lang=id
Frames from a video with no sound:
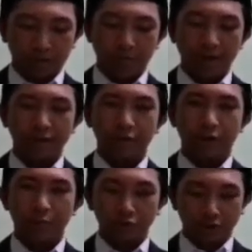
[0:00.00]
sebagai
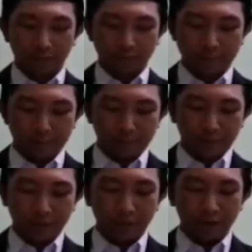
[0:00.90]
seorang muslim,
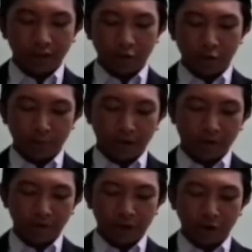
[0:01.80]
kita tahu
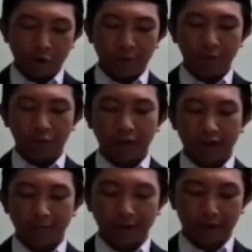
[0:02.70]
bahwa narkoba itu
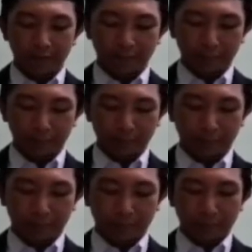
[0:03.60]
diharamkan.
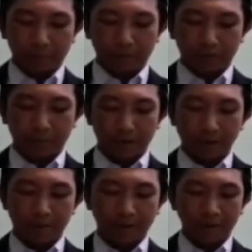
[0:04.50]

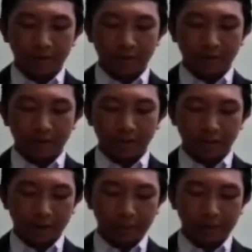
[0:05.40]
Sebagaimana yang
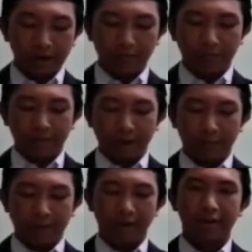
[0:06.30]
dijelaskan dalam
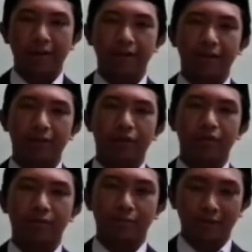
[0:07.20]
beberapa ayat-ayat
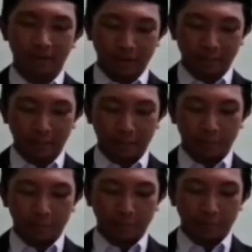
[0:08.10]
Al-Quran seperti
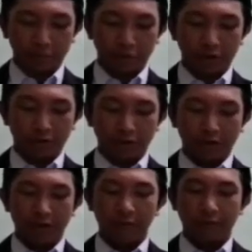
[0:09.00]
Surat
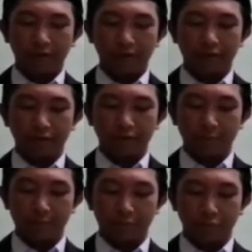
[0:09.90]
Al-Araf ayat
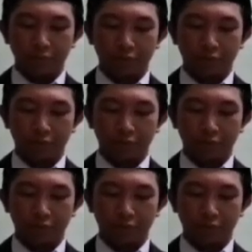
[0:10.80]
157